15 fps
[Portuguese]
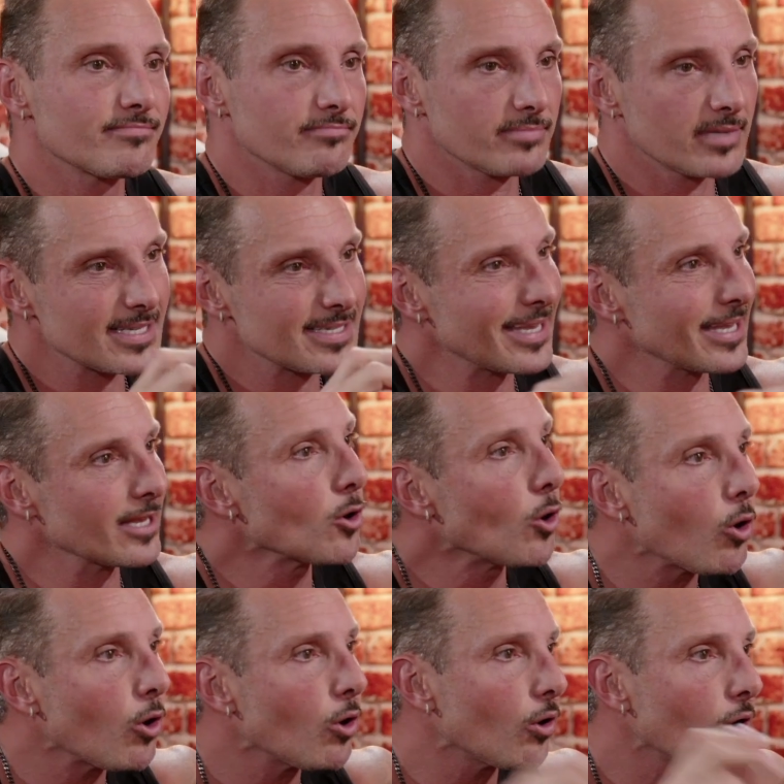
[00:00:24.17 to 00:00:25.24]

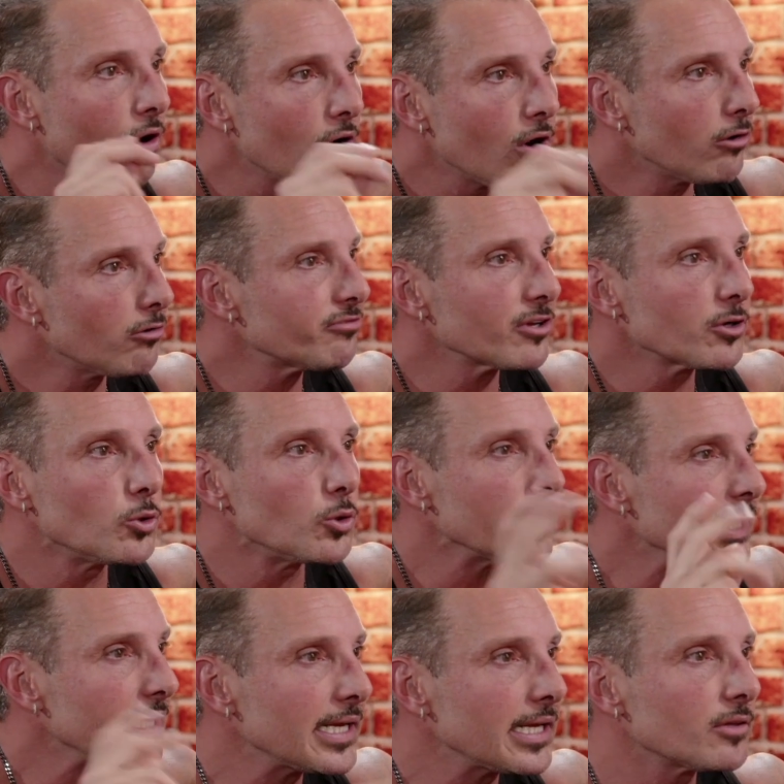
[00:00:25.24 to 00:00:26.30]
desenhou o
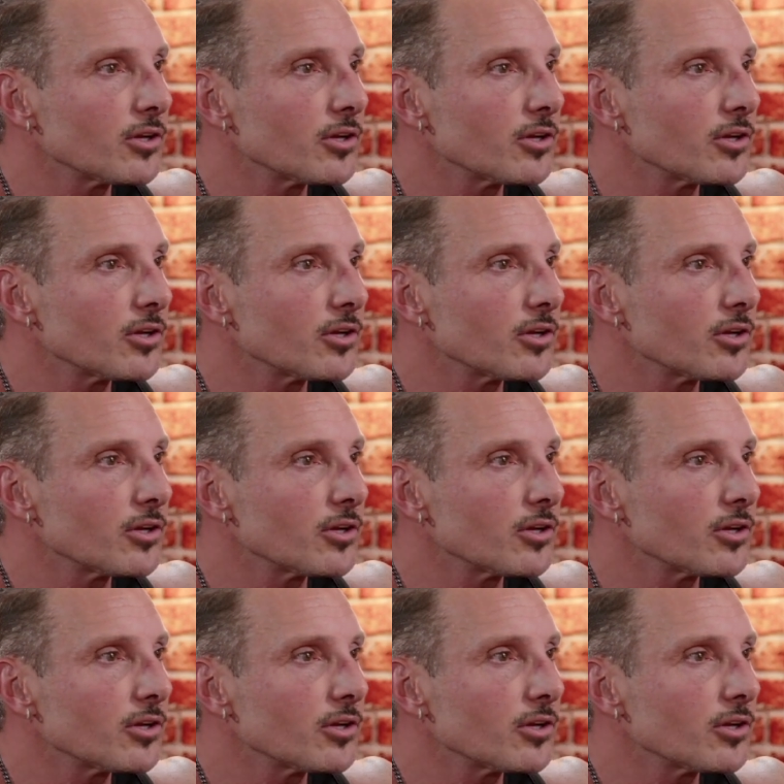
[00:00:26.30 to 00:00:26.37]
figurino,